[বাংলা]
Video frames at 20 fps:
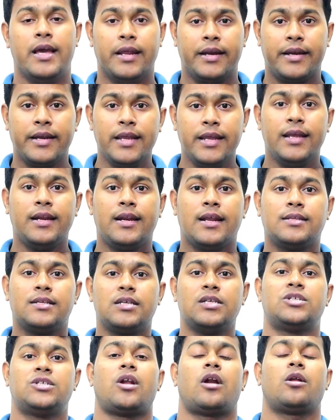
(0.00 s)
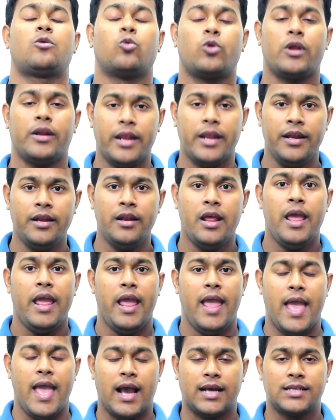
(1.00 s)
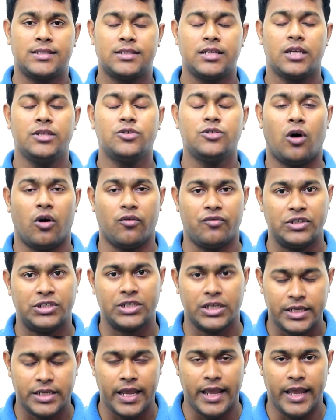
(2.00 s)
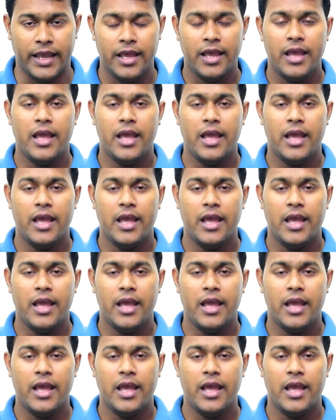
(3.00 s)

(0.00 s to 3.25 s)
রি রেজিস্টার করে নিন এক্সচেঞ্জ অফিসে গিয়ে